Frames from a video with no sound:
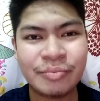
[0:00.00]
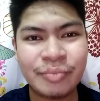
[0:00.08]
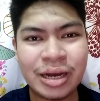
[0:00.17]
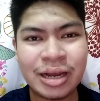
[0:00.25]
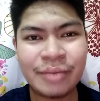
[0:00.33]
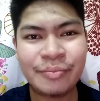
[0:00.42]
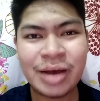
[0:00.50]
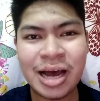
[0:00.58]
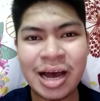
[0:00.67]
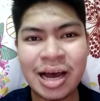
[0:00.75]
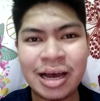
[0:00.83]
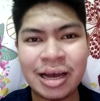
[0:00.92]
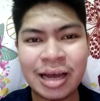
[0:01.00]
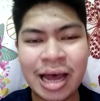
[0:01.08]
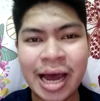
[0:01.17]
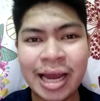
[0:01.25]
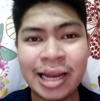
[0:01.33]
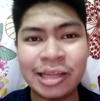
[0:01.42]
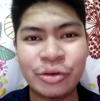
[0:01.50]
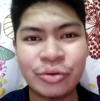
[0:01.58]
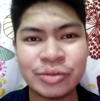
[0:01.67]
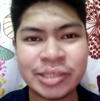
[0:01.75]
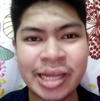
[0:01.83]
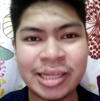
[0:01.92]
mag, ah, kakalat
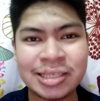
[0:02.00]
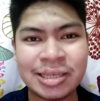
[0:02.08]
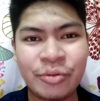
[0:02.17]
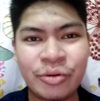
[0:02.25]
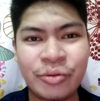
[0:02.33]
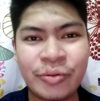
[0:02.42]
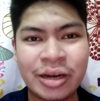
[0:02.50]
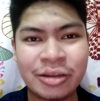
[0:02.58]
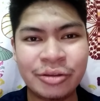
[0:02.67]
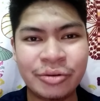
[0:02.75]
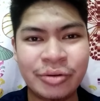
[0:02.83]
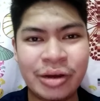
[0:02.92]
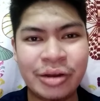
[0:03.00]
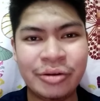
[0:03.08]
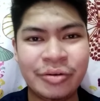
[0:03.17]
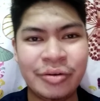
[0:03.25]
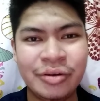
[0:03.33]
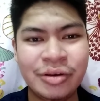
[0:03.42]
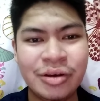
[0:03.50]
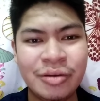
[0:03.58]
yung scent sa buong kwarto, ganon.